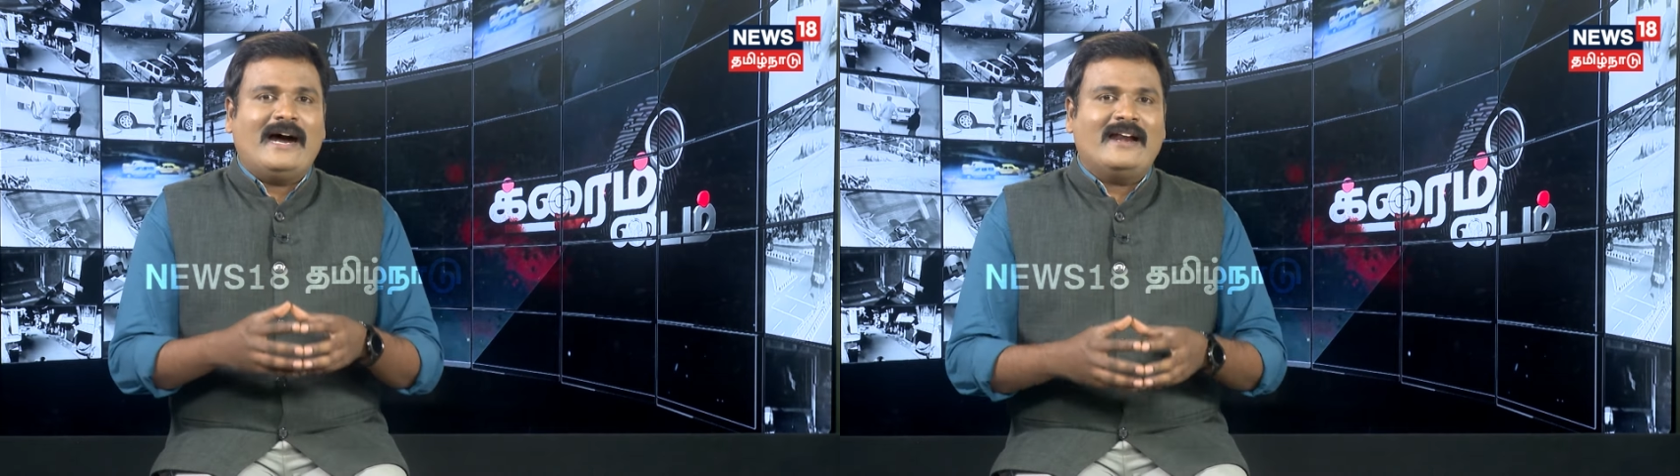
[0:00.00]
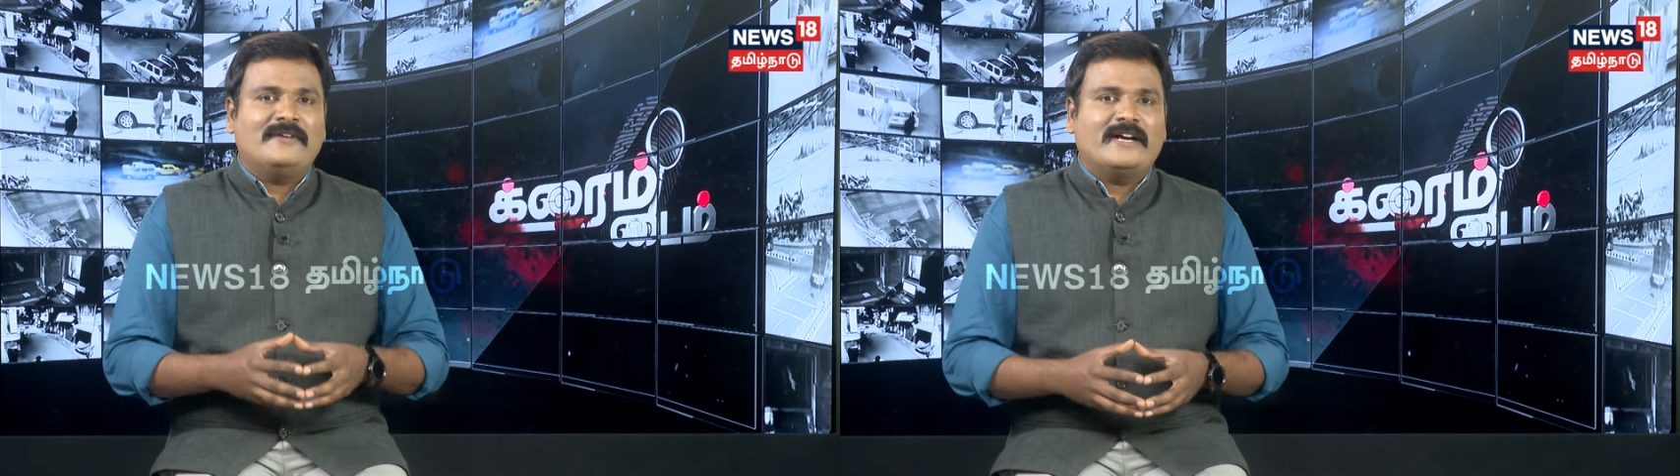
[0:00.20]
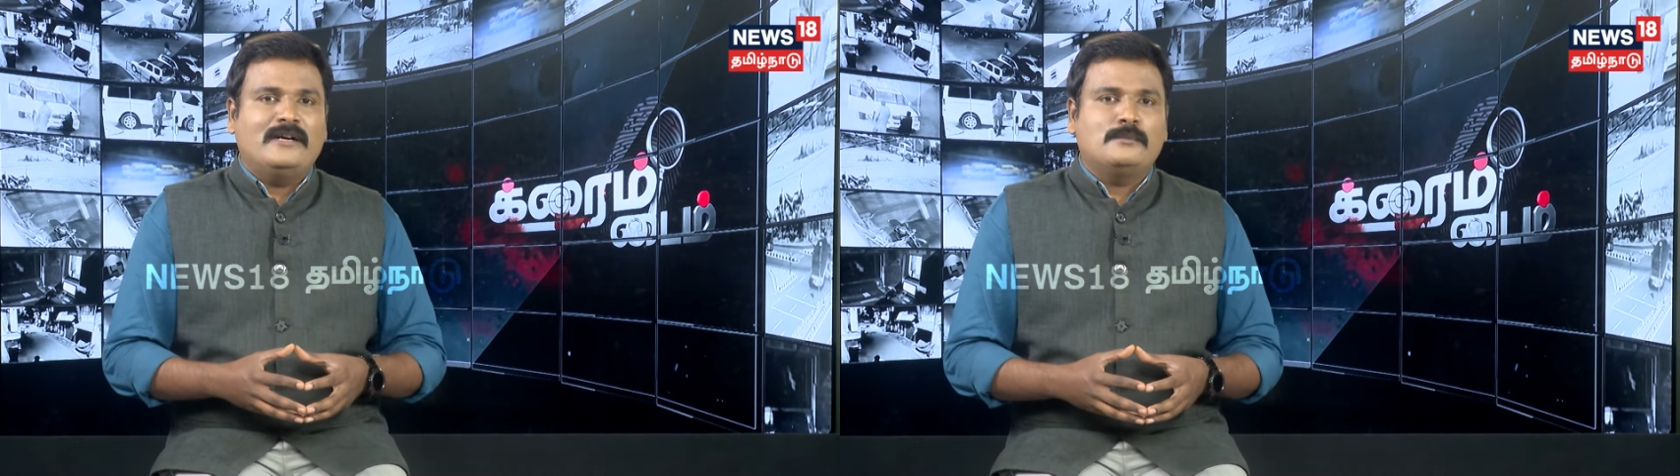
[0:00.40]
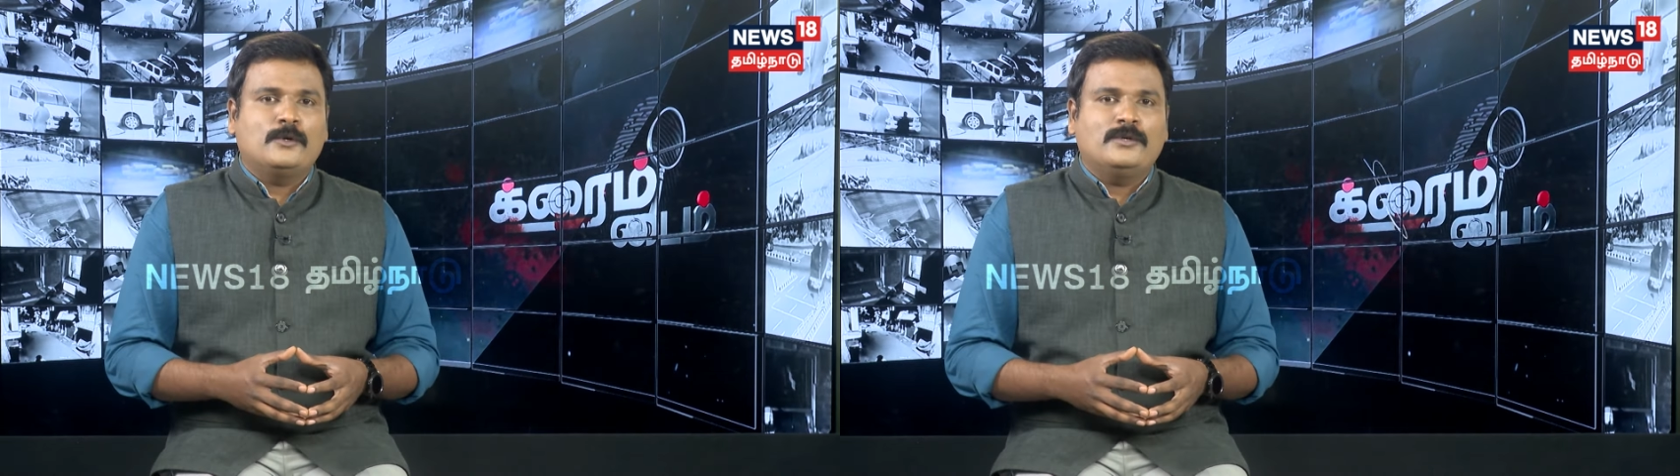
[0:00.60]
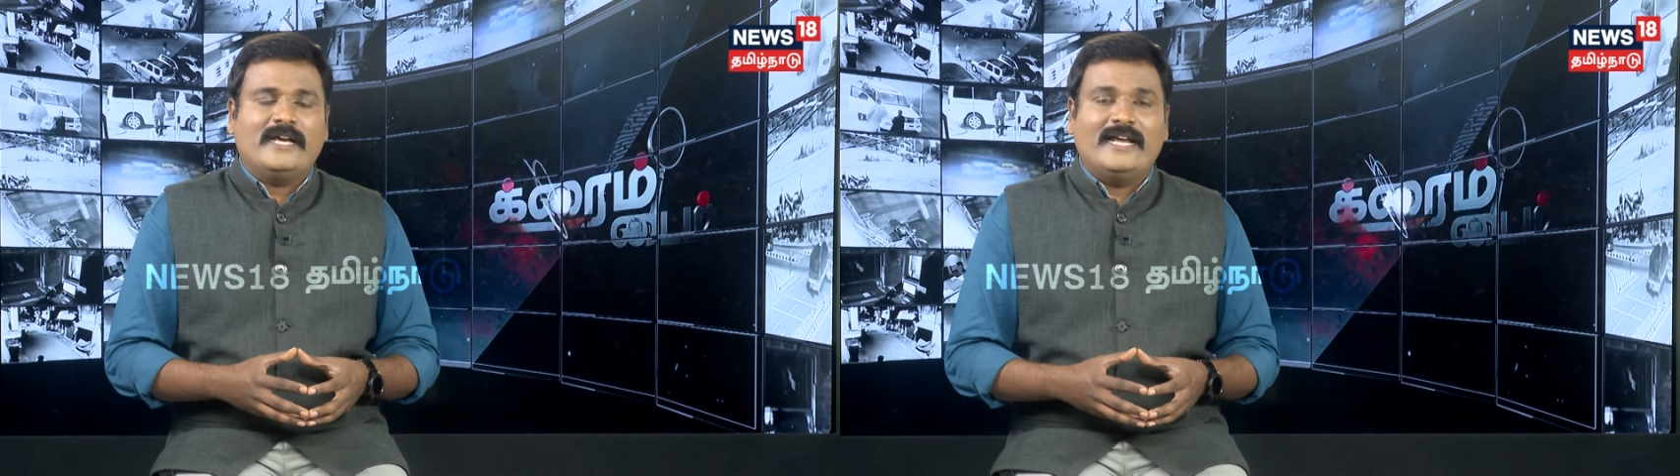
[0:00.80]
மாணவிகள்
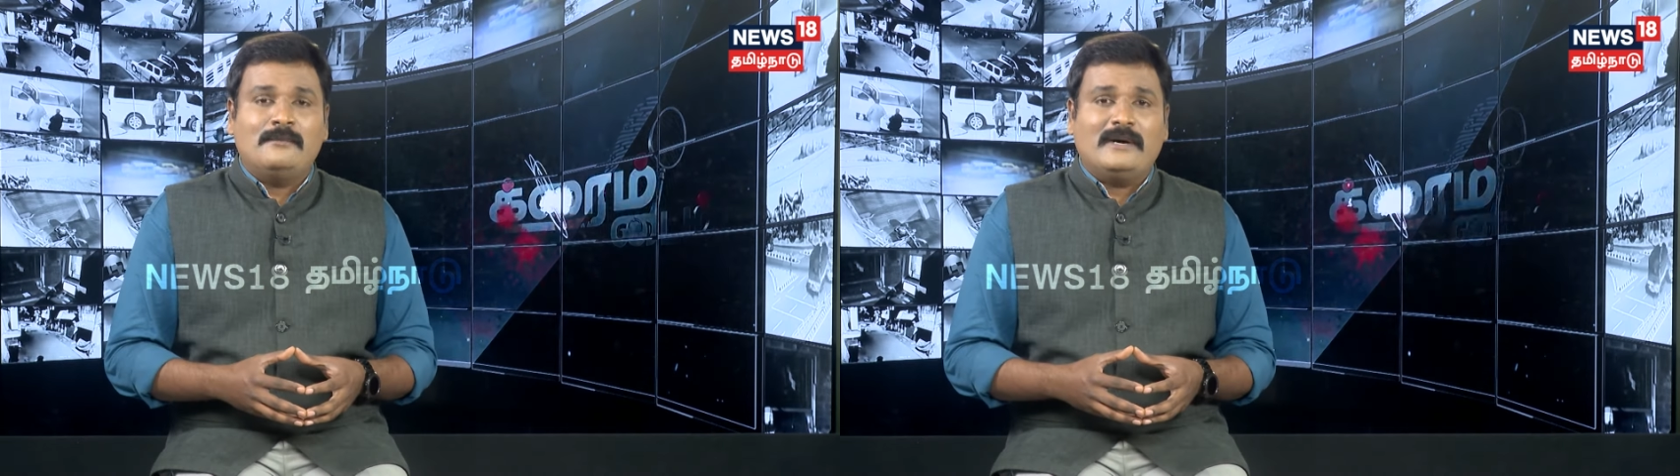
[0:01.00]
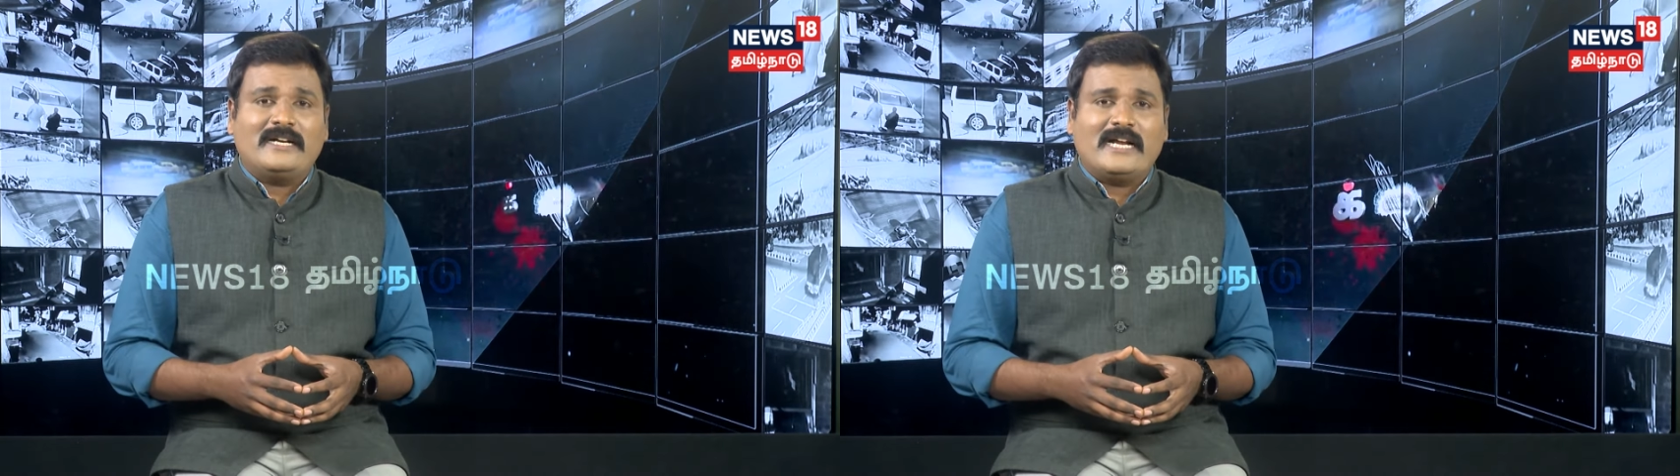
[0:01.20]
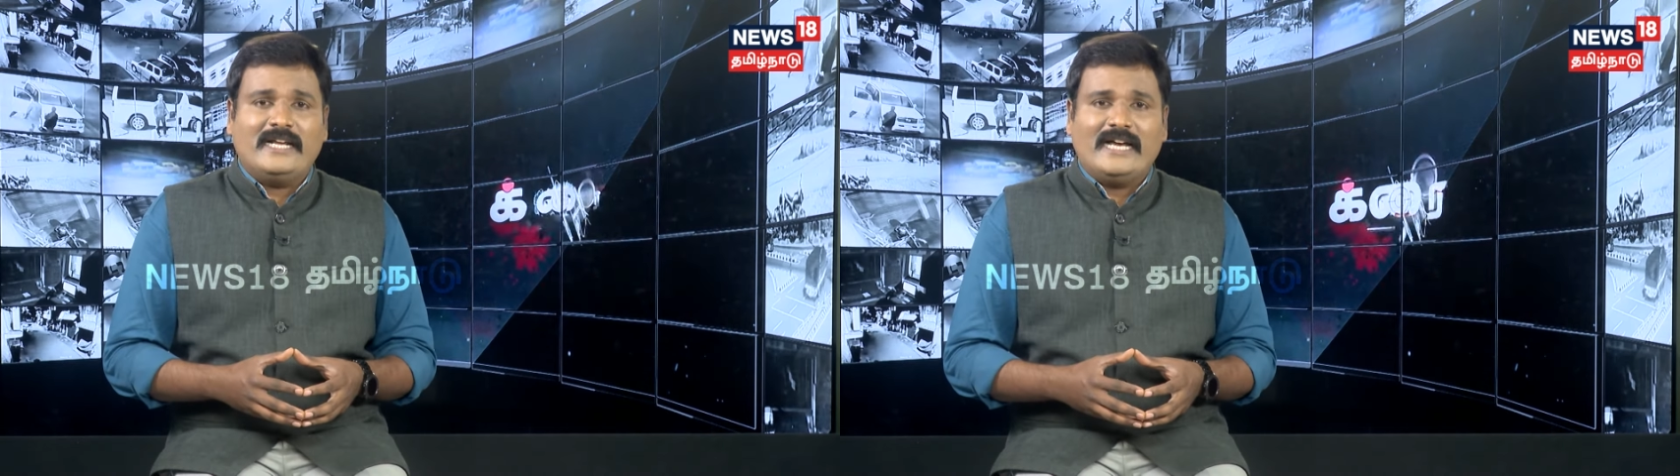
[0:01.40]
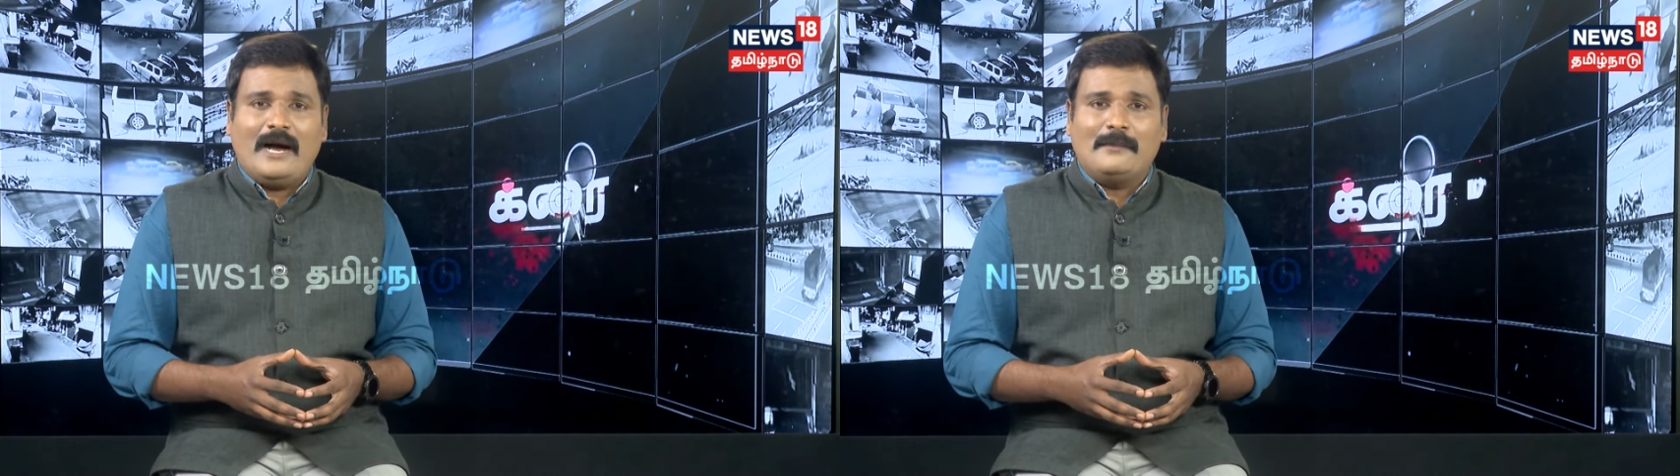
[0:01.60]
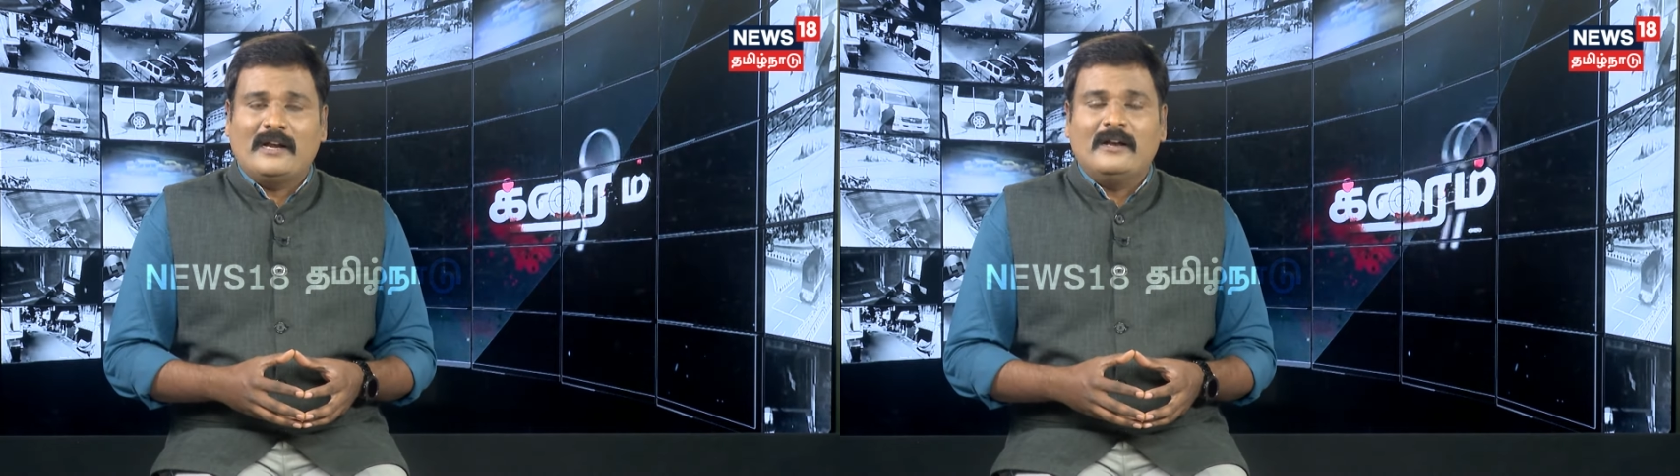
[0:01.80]
முன் ஹெல்மெட்
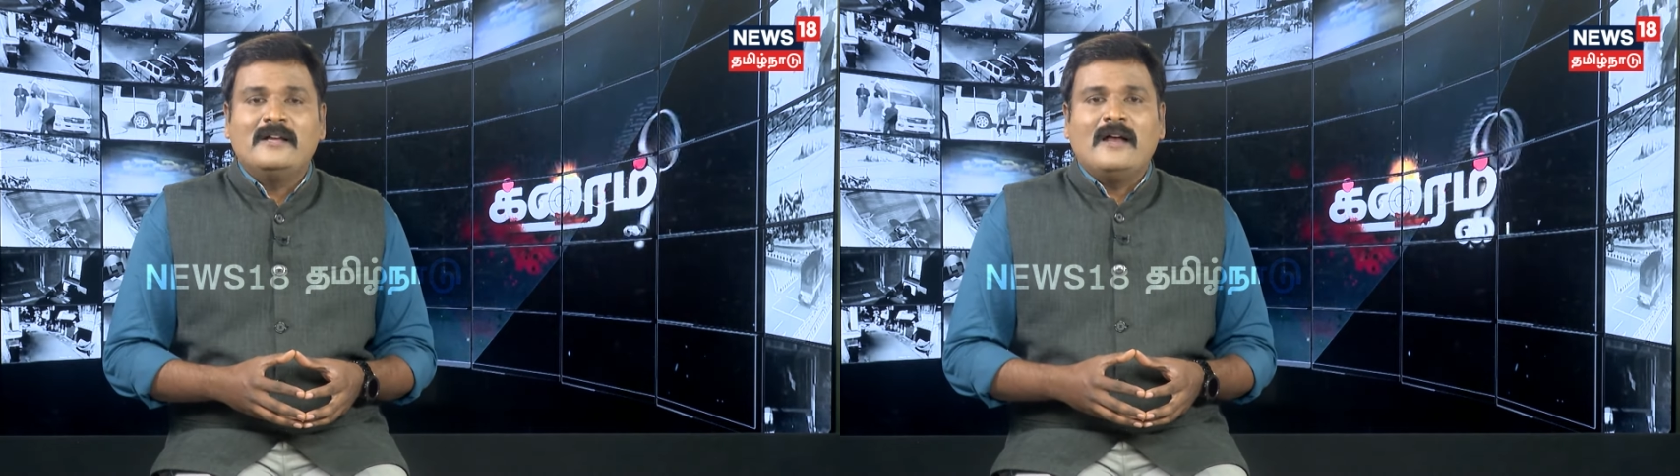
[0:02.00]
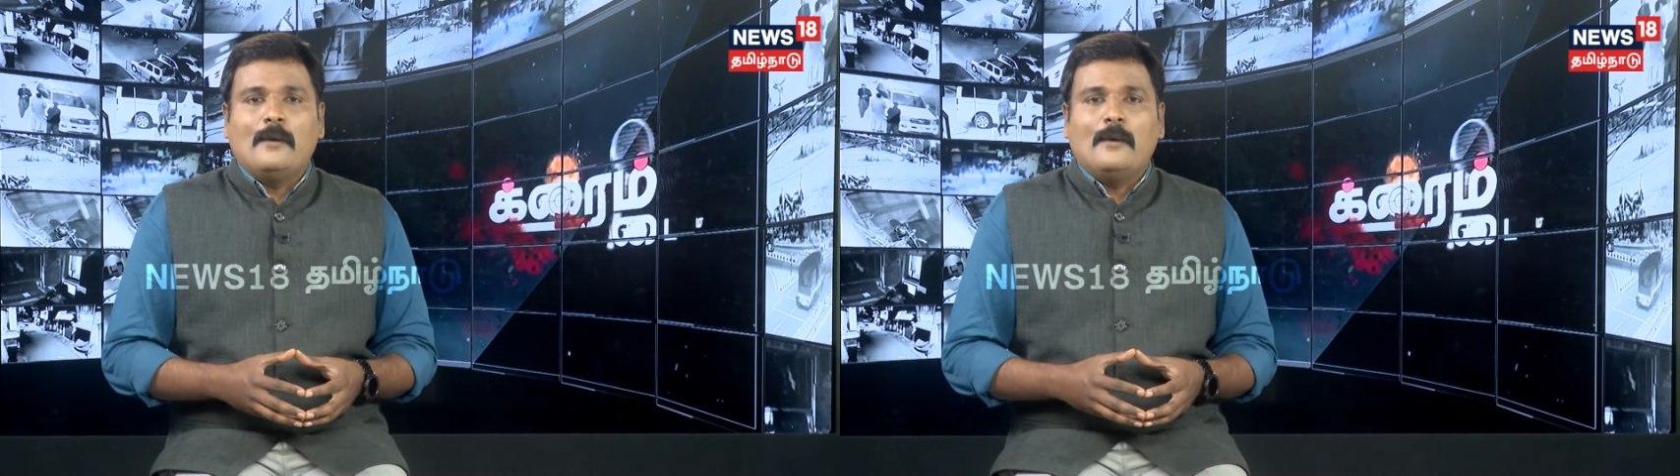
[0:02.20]
அணியாமல்